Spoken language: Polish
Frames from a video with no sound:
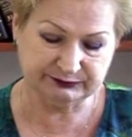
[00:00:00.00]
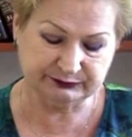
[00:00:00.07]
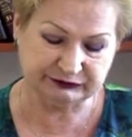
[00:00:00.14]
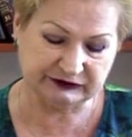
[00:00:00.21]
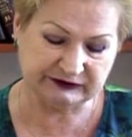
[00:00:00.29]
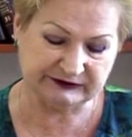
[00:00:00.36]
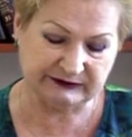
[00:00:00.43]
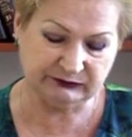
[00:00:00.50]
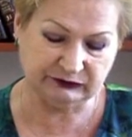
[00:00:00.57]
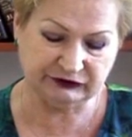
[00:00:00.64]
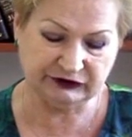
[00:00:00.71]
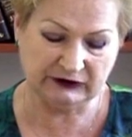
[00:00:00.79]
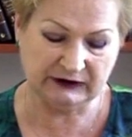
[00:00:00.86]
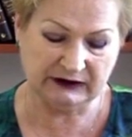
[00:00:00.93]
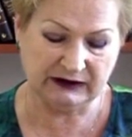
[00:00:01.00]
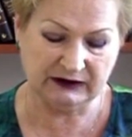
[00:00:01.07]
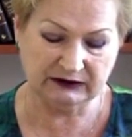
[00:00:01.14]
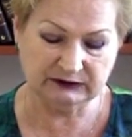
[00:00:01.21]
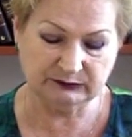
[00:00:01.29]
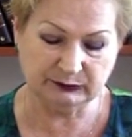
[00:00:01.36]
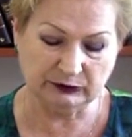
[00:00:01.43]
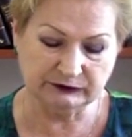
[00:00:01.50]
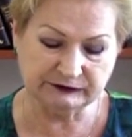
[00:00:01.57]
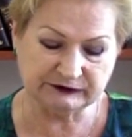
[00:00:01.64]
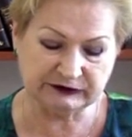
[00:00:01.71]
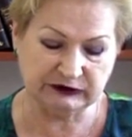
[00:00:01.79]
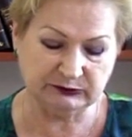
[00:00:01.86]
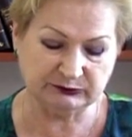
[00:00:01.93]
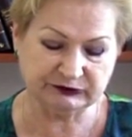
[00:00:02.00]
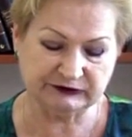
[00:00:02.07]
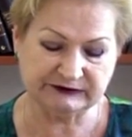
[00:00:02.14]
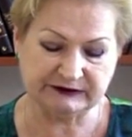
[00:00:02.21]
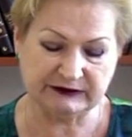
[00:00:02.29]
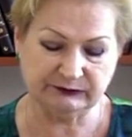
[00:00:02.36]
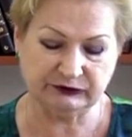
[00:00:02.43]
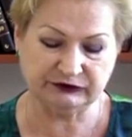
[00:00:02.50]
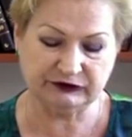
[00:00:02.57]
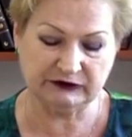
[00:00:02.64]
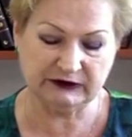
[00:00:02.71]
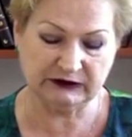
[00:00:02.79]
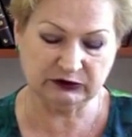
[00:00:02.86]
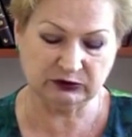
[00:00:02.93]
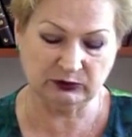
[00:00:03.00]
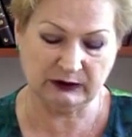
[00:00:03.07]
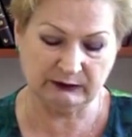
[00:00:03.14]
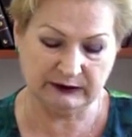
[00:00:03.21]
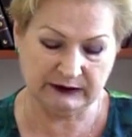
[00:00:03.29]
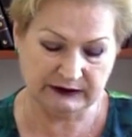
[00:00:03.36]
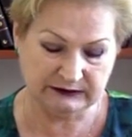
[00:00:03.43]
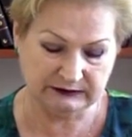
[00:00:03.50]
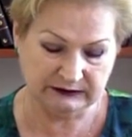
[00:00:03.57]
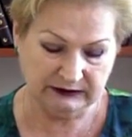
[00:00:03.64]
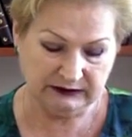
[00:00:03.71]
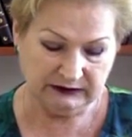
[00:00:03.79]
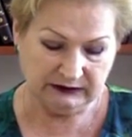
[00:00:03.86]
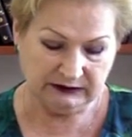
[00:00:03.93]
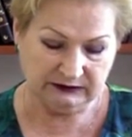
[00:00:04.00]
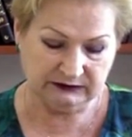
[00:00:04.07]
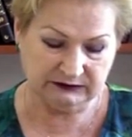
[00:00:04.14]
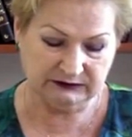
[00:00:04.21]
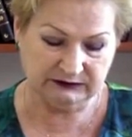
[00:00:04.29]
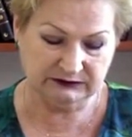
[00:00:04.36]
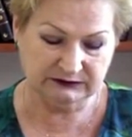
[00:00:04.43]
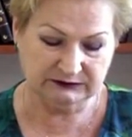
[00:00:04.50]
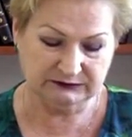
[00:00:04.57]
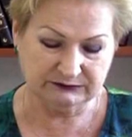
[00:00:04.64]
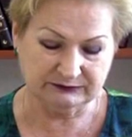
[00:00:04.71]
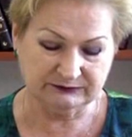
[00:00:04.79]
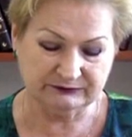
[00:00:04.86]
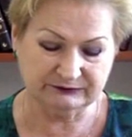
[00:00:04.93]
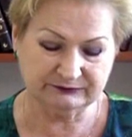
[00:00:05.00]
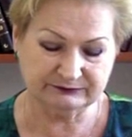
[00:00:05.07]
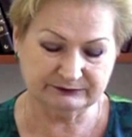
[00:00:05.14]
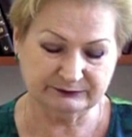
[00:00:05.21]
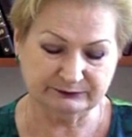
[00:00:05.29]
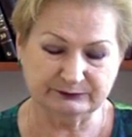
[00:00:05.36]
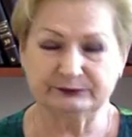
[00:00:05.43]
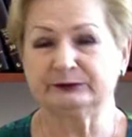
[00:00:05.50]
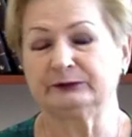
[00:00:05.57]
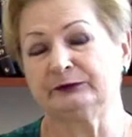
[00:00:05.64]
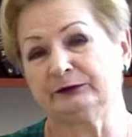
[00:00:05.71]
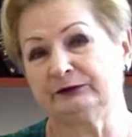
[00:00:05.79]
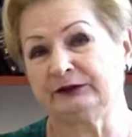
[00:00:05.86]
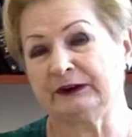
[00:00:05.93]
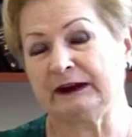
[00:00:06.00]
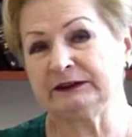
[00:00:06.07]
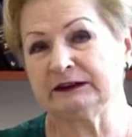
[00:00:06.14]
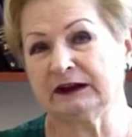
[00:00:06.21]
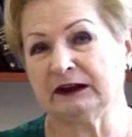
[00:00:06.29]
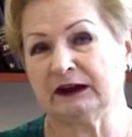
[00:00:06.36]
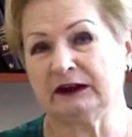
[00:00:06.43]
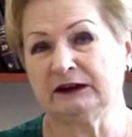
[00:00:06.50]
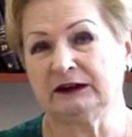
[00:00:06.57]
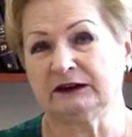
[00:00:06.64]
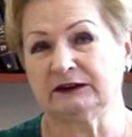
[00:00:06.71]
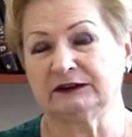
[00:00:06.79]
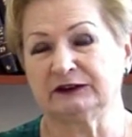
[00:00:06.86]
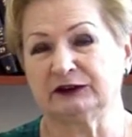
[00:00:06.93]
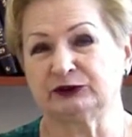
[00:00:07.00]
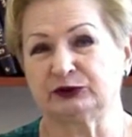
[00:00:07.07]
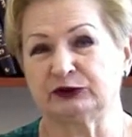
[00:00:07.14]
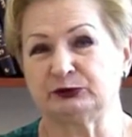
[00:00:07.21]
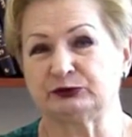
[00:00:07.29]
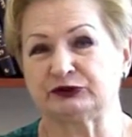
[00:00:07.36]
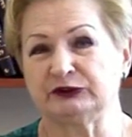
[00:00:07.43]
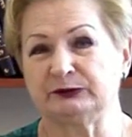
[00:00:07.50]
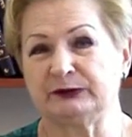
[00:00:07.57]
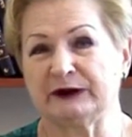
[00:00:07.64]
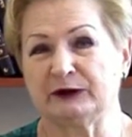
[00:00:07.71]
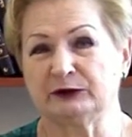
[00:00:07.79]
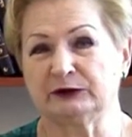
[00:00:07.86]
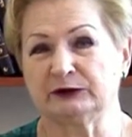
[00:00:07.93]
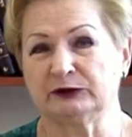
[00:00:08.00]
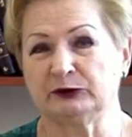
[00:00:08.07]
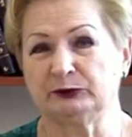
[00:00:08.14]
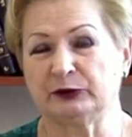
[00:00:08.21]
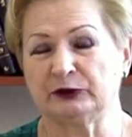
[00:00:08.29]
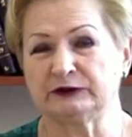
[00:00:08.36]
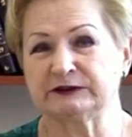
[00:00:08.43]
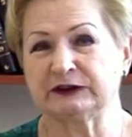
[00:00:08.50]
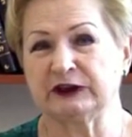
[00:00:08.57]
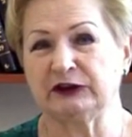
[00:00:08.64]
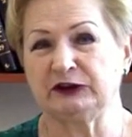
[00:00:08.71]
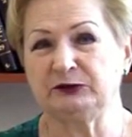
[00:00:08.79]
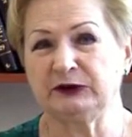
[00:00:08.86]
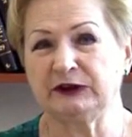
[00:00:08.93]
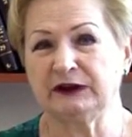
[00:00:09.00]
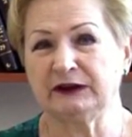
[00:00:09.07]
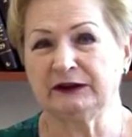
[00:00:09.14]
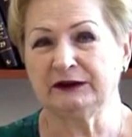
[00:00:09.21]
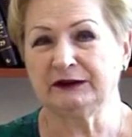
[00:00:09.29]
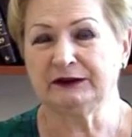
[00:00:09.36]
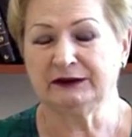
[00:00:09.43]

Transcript: przedstawiciela Polski i przedstawiciela Huawei, y, Wanga, y, który przybrał polskie imię,